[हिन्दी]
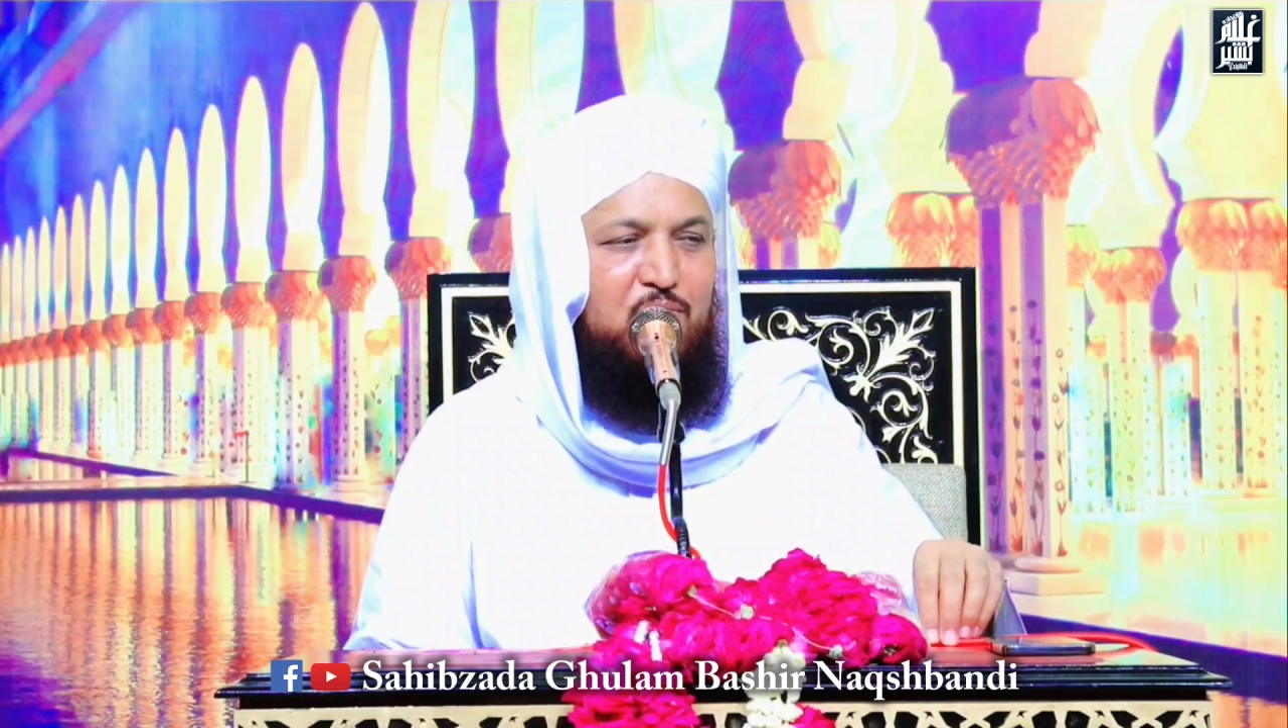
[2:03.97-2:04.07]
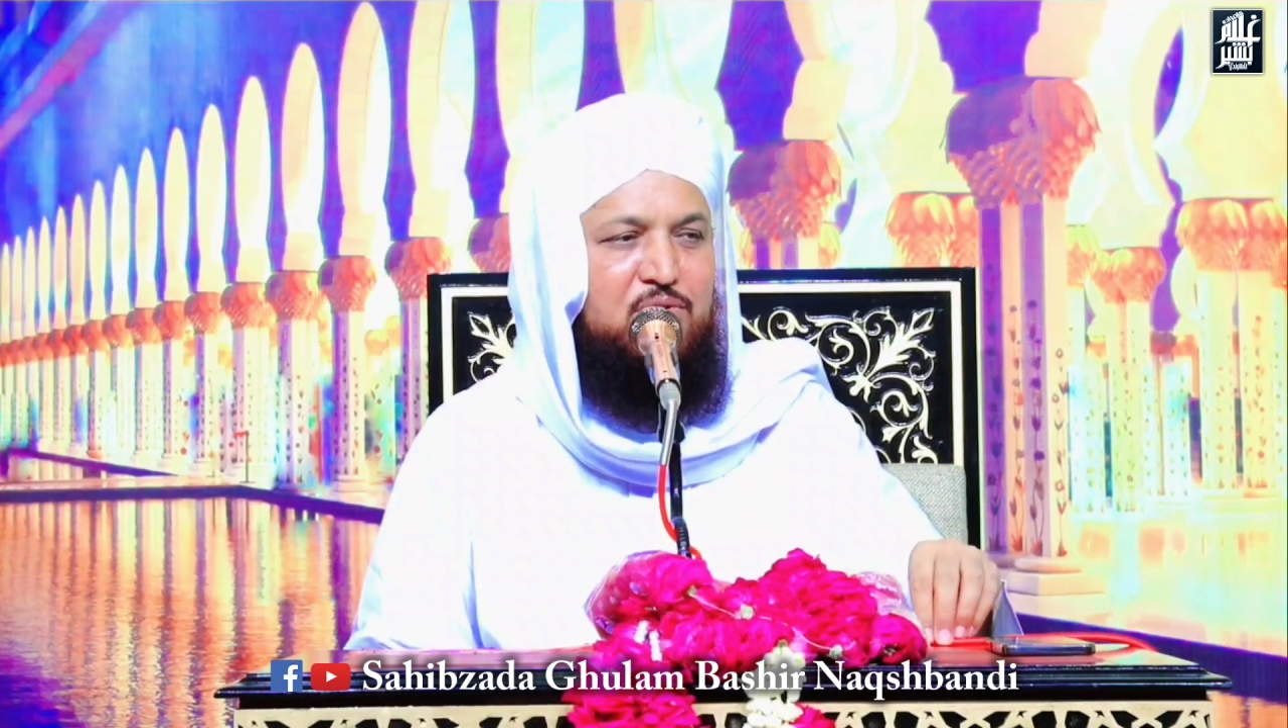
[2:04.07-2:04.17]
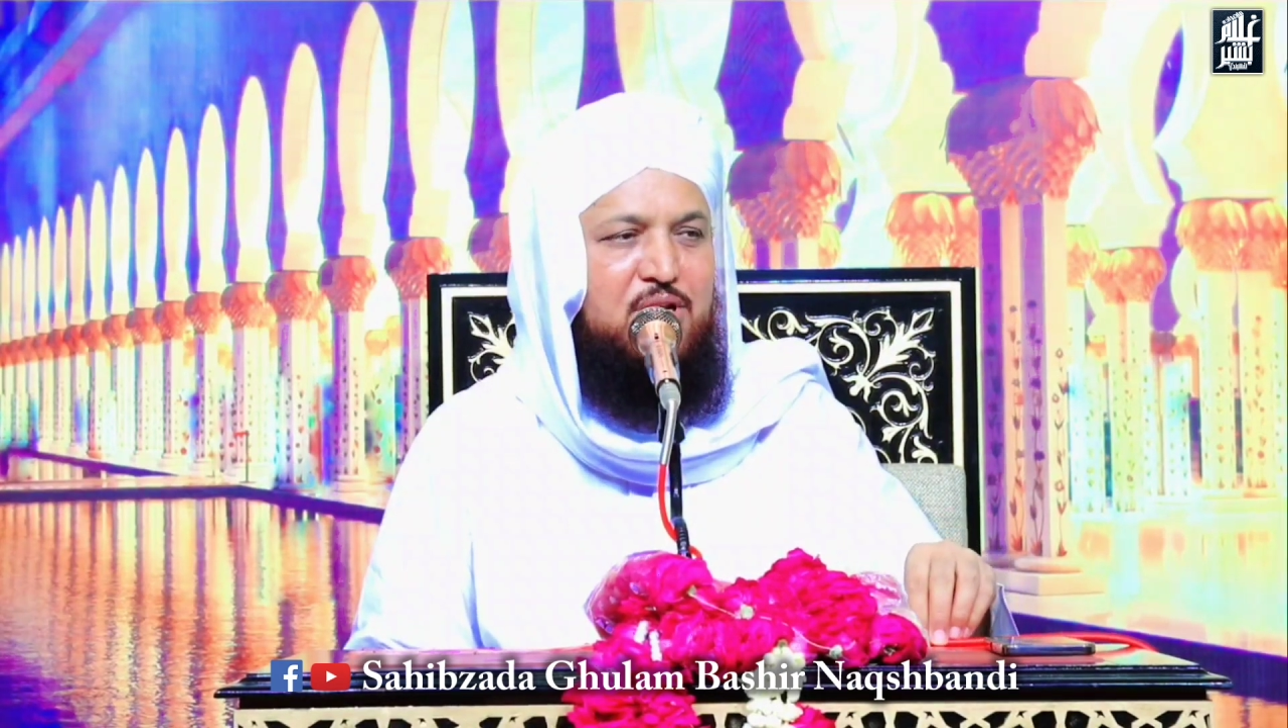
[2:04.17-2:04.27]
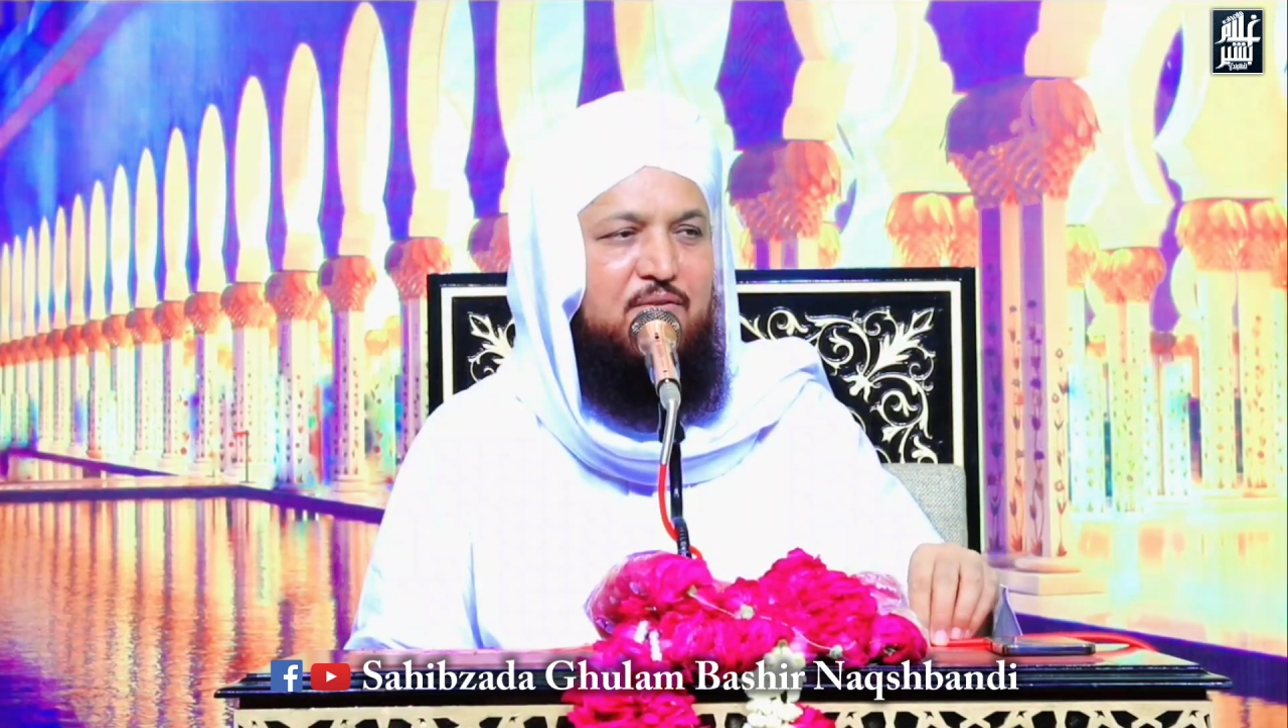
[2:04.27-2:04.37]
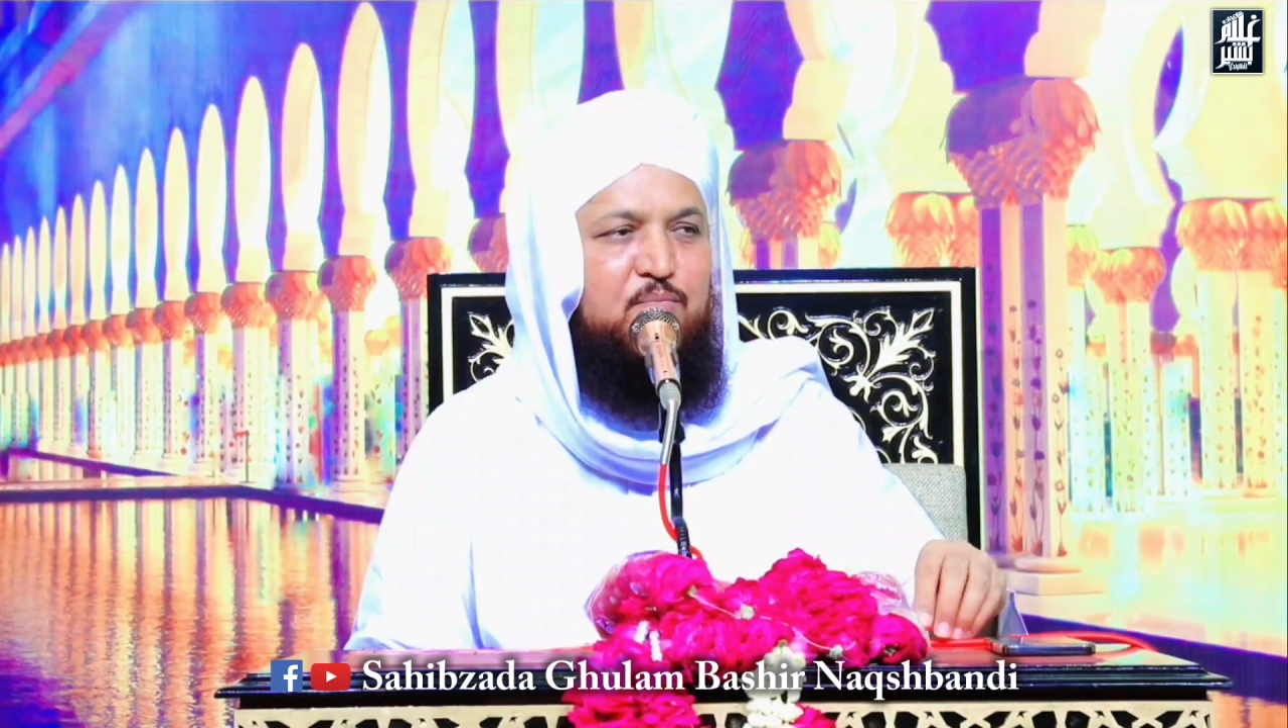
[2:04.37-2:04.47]

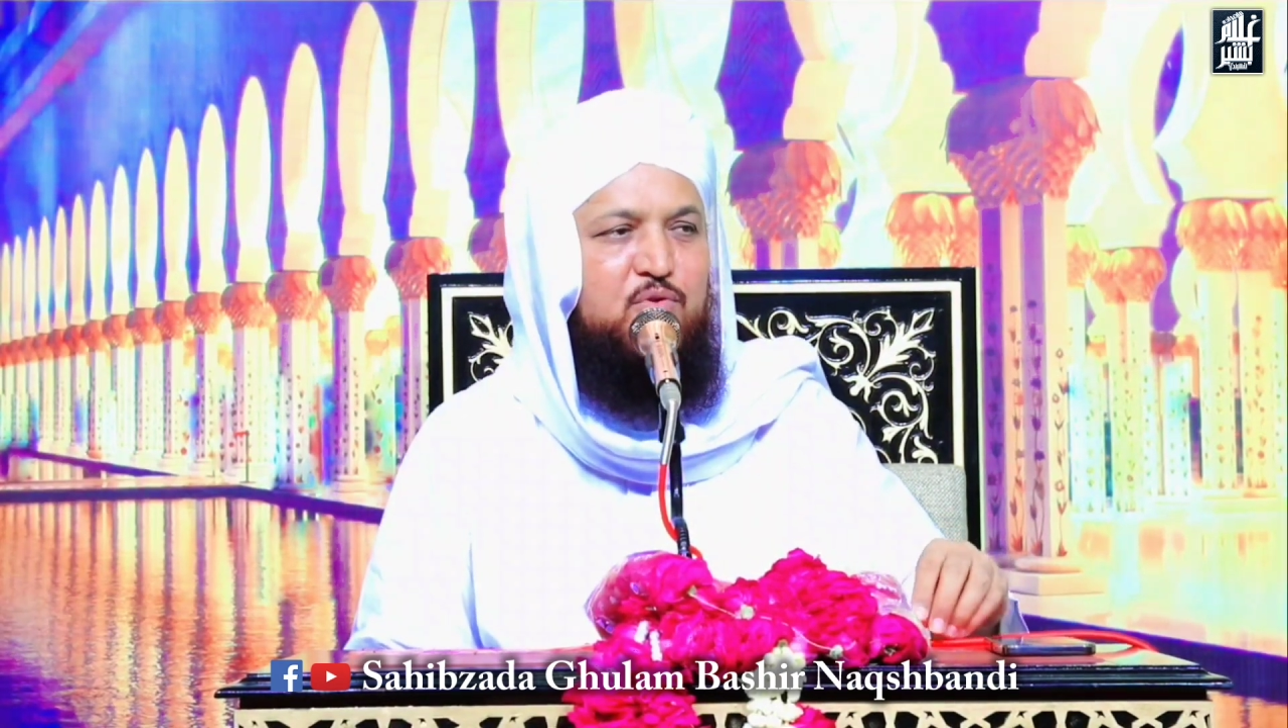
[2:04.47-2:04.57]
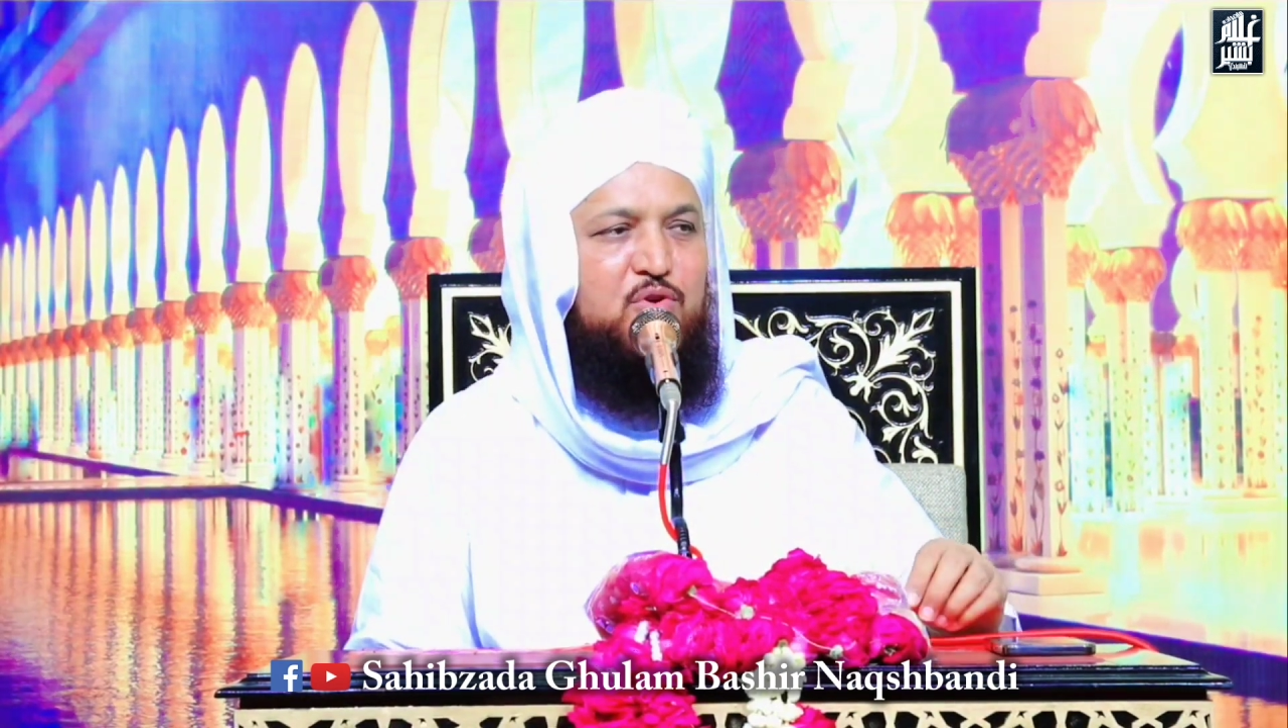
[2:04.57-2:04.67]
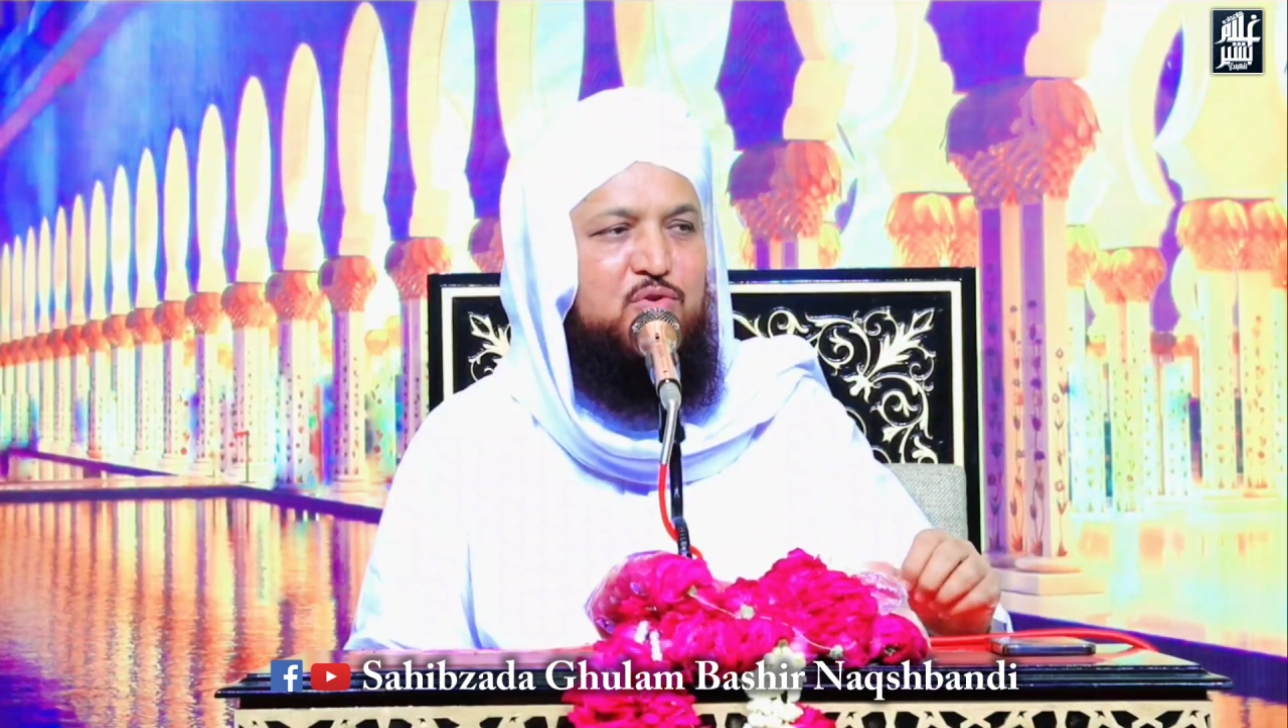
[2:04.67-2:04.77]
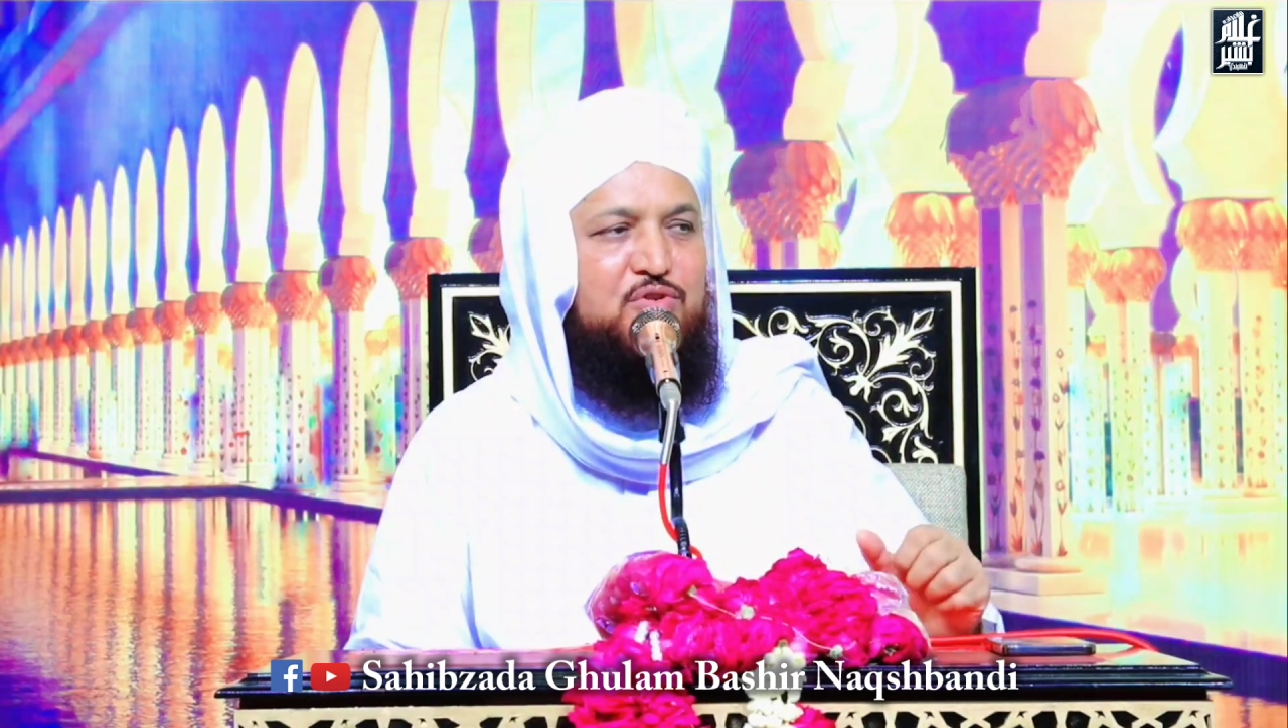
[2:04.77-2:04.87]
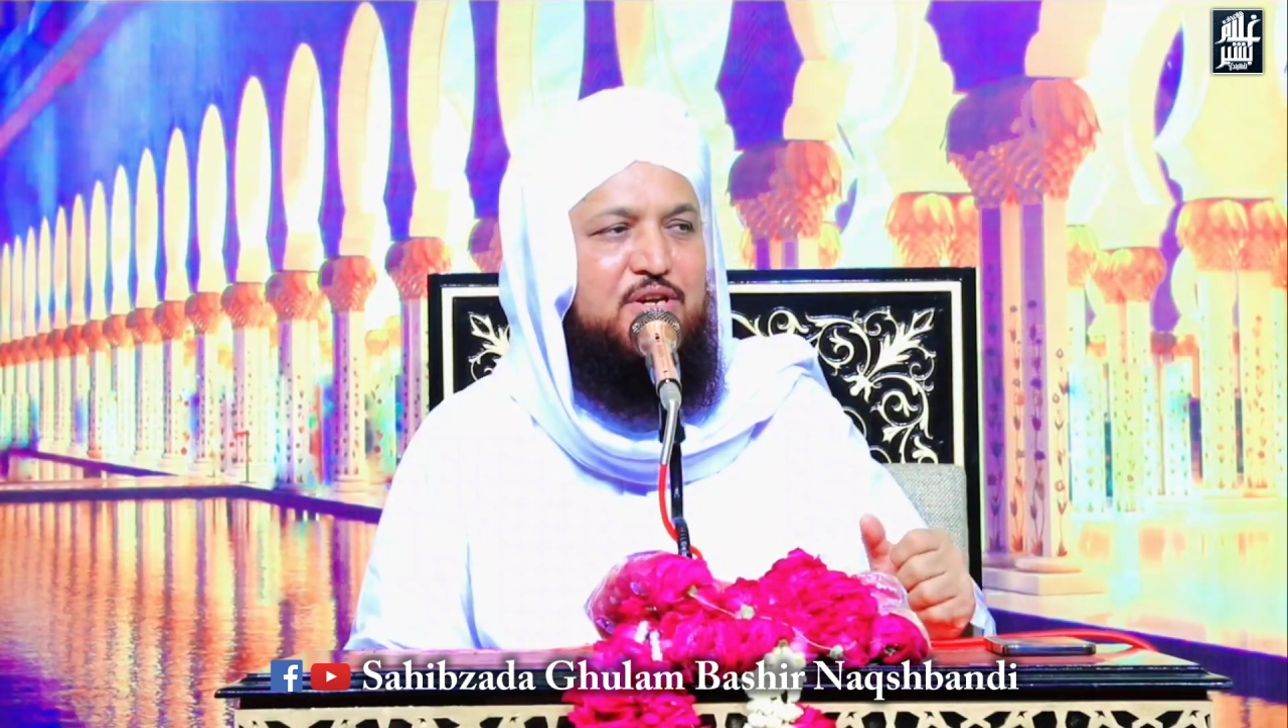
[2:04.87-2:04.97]
मुख्तलिफ
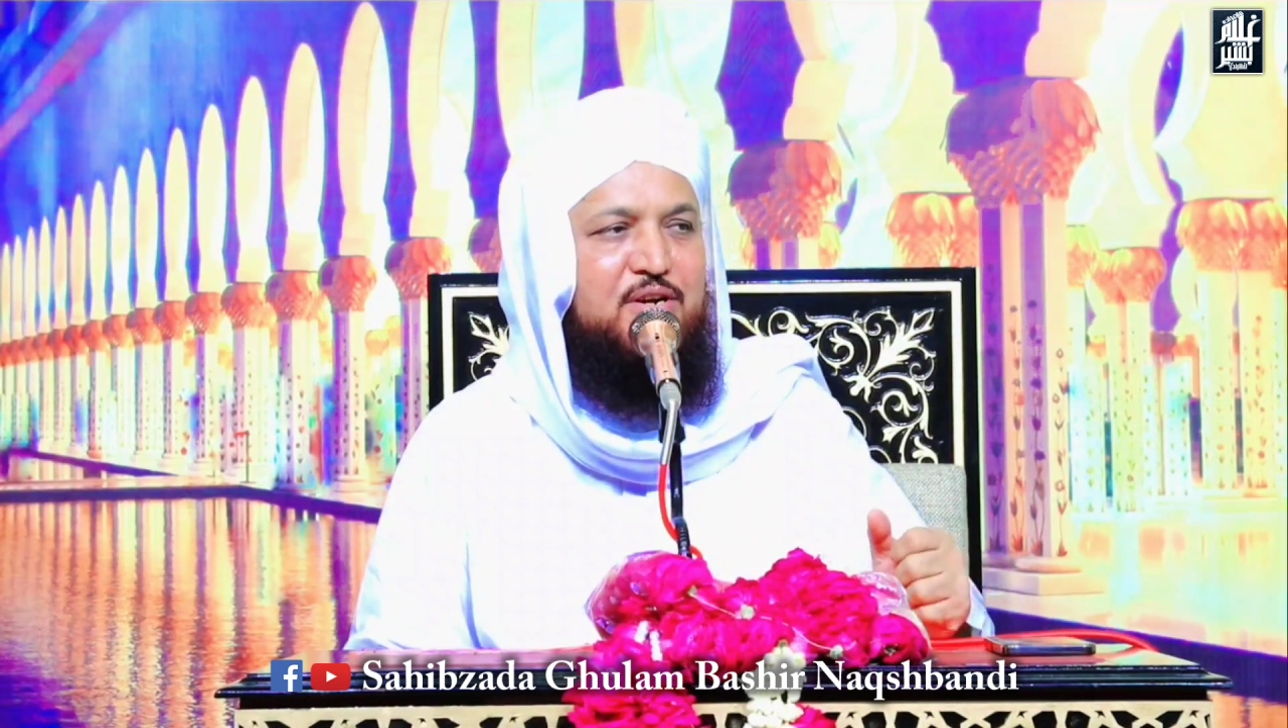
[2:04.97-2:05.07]
फूलों